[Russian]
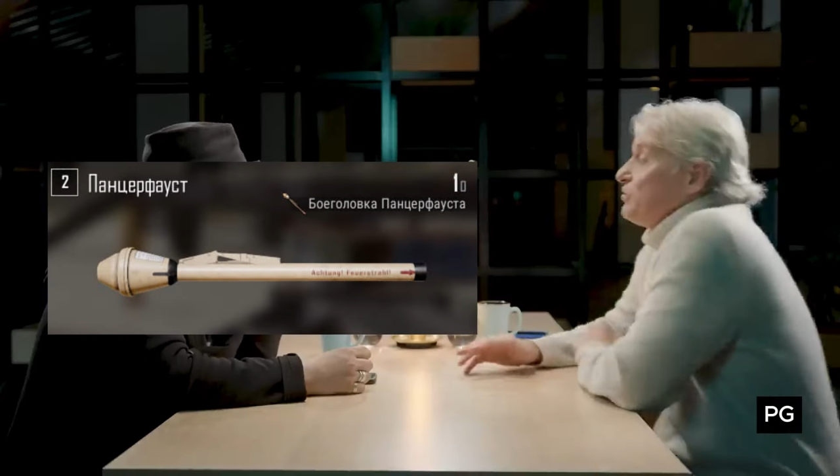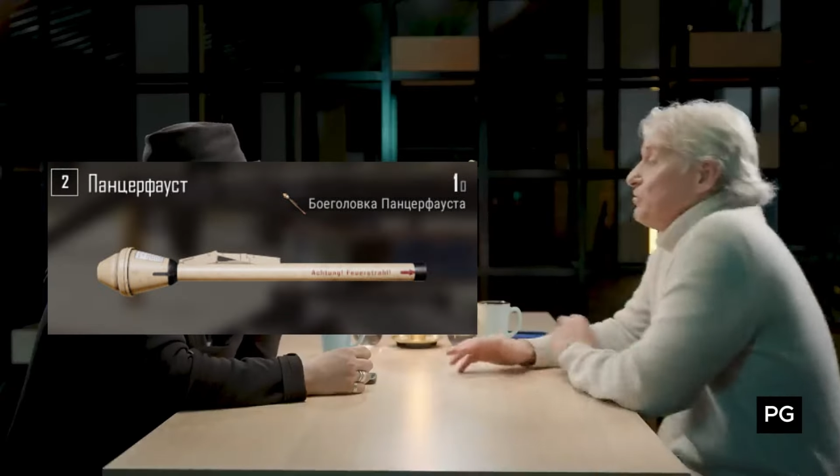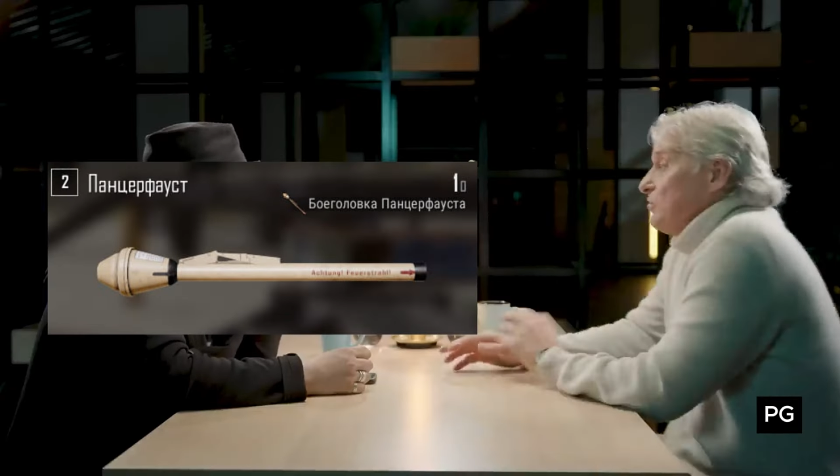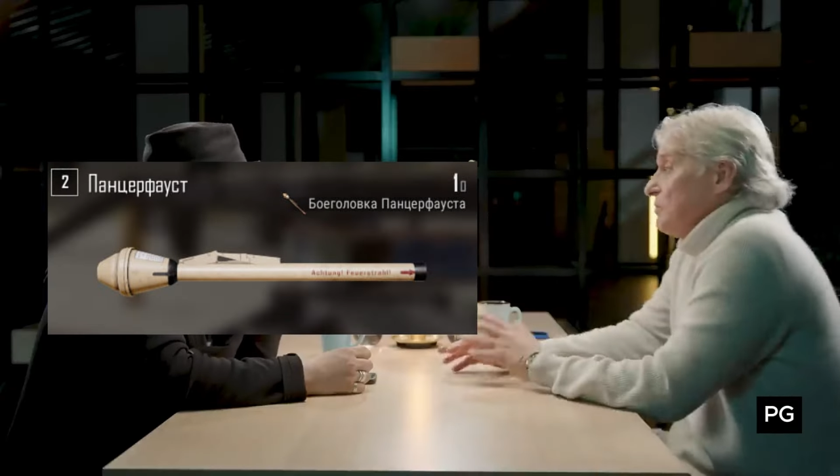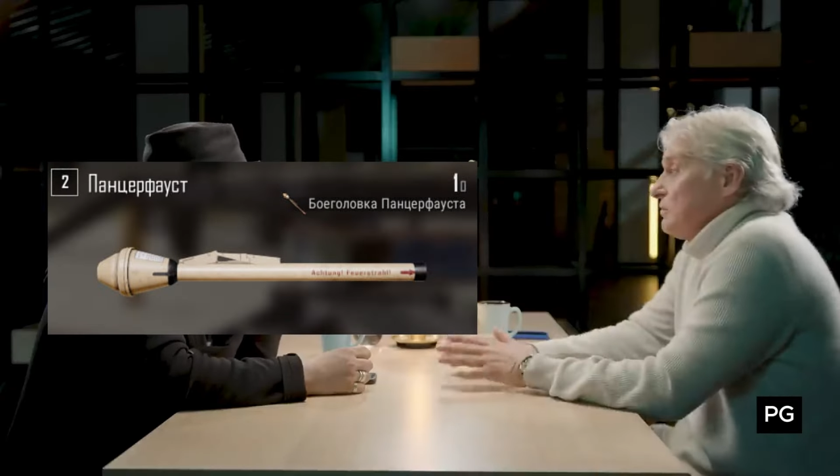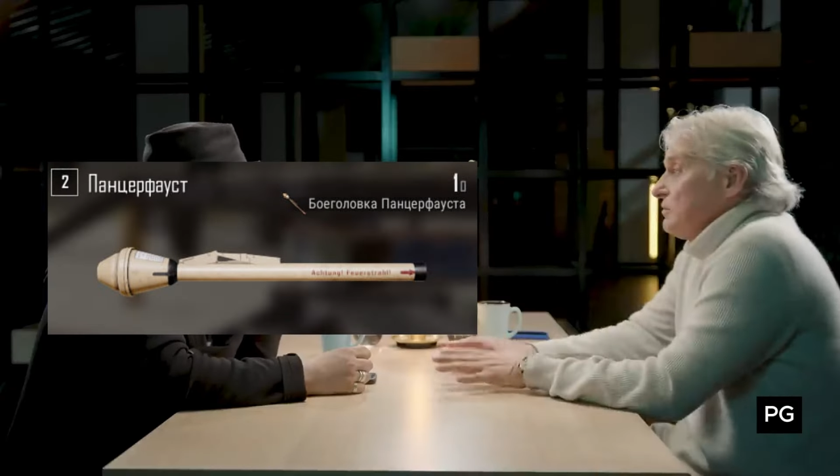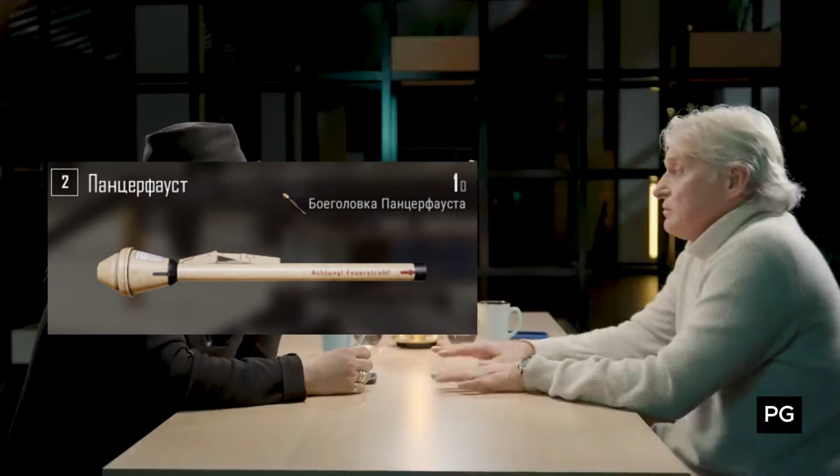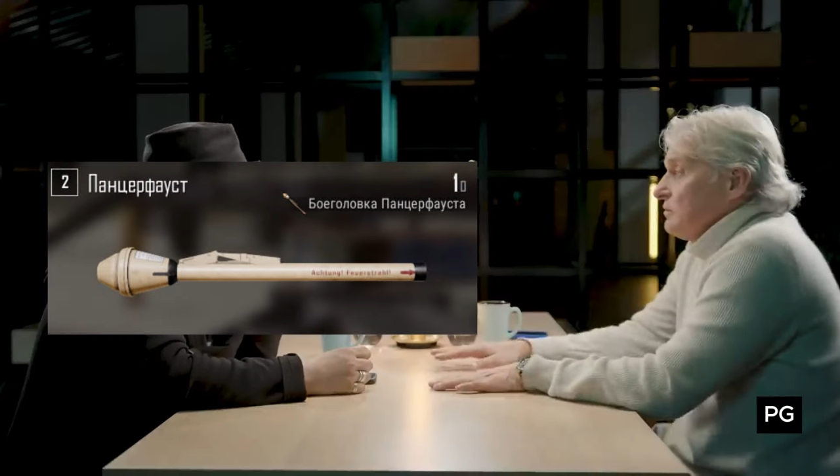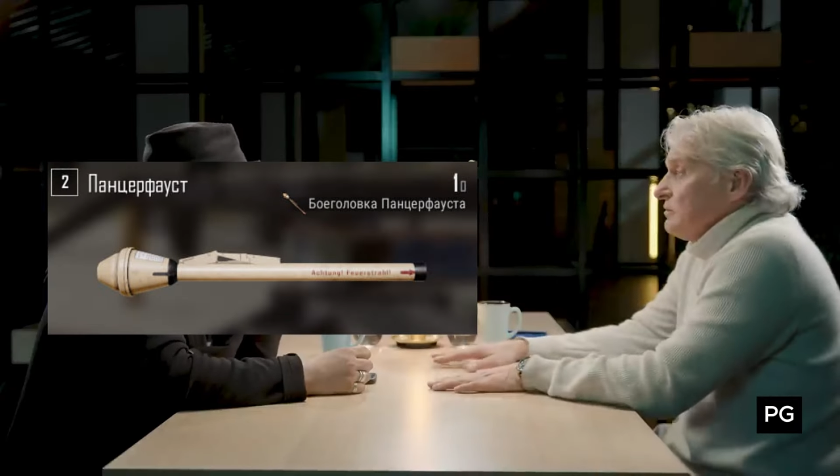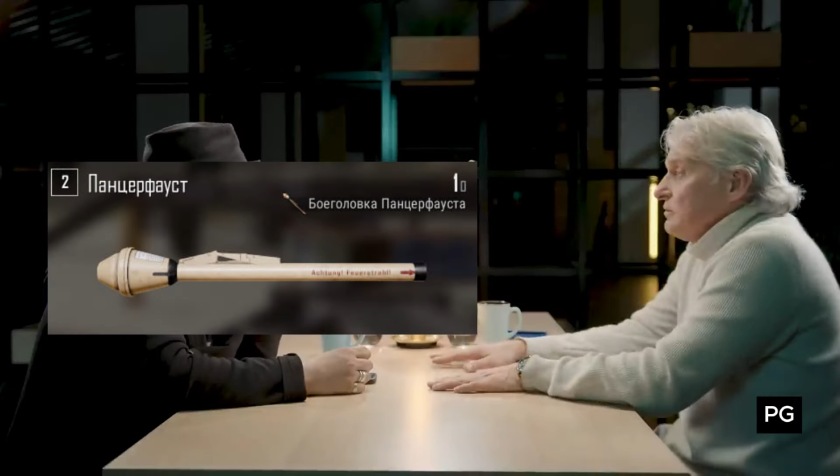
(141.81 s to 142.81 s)
все.
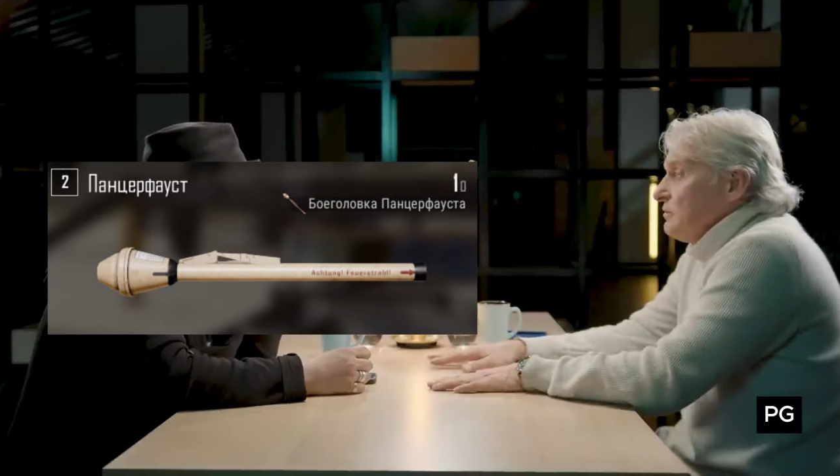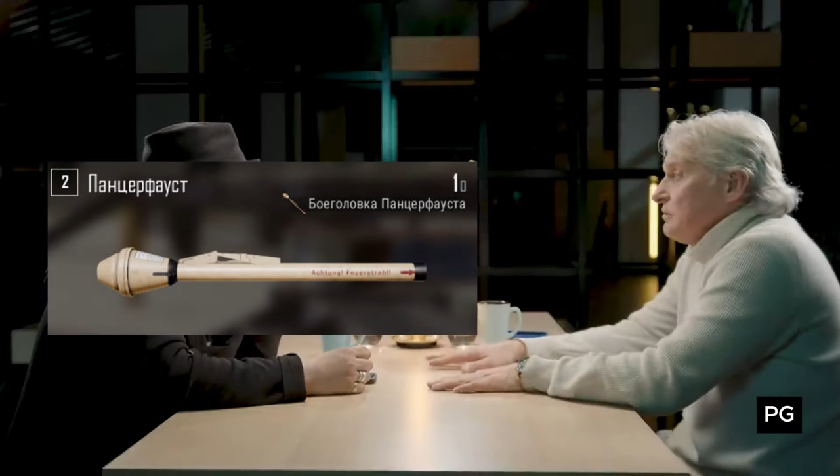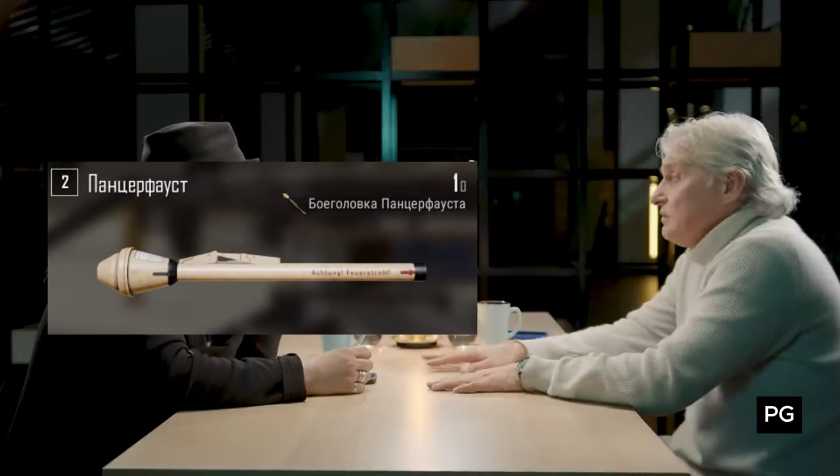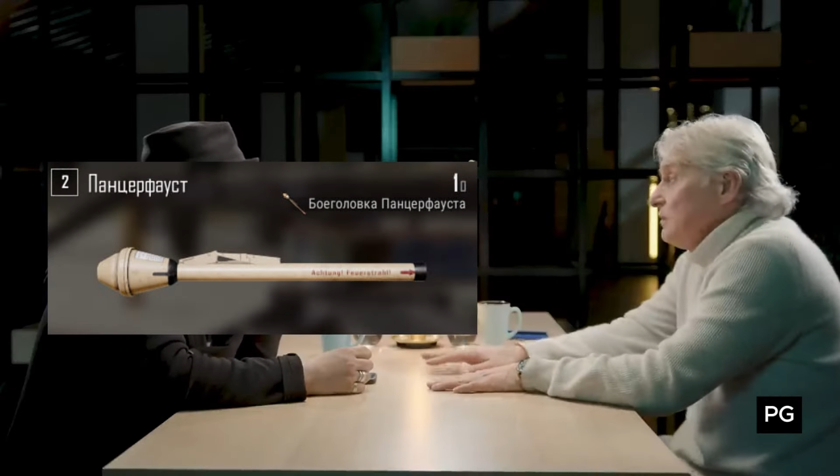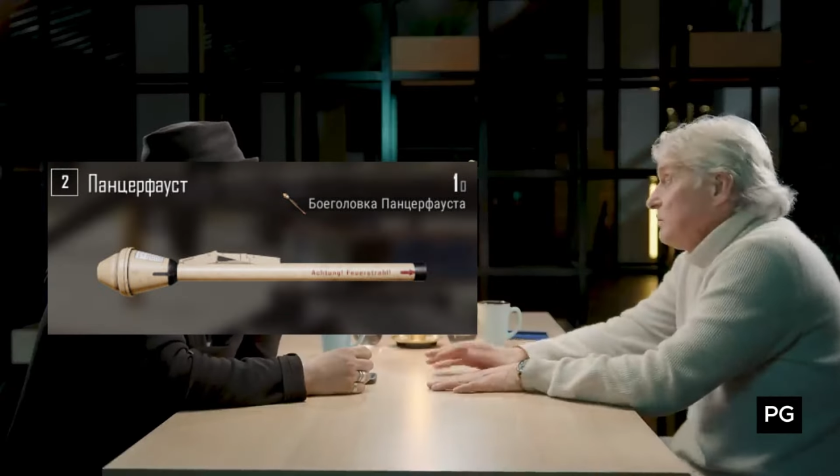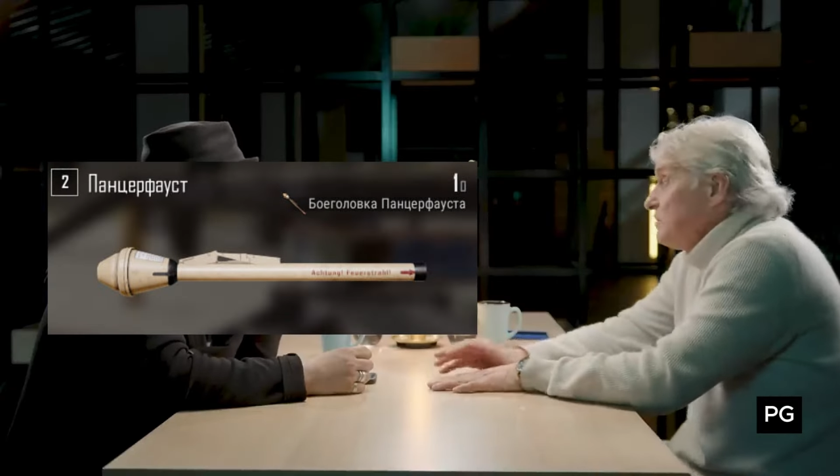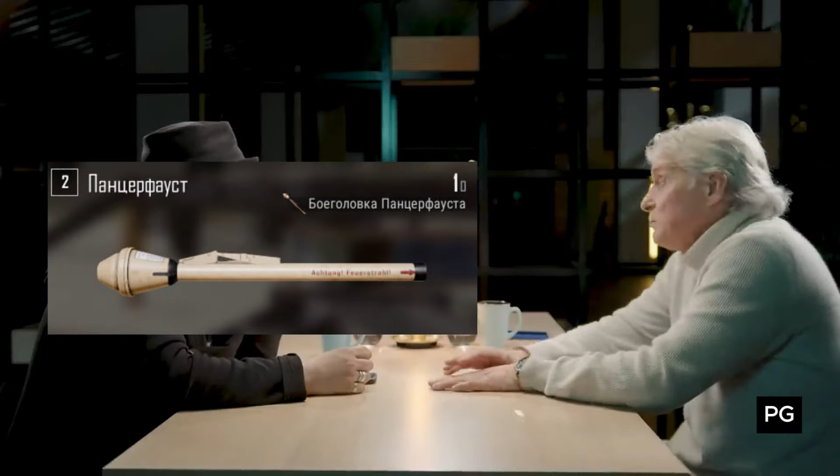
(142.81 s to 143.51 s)
И, я до